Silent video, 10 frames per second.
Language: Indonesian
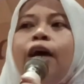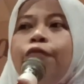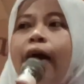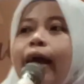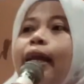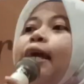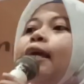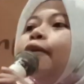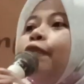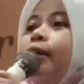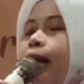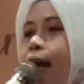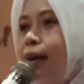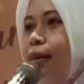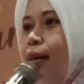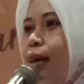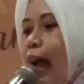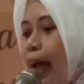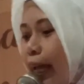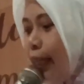fa'alaihi
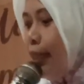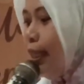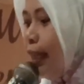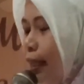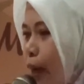akhirnya dia tidak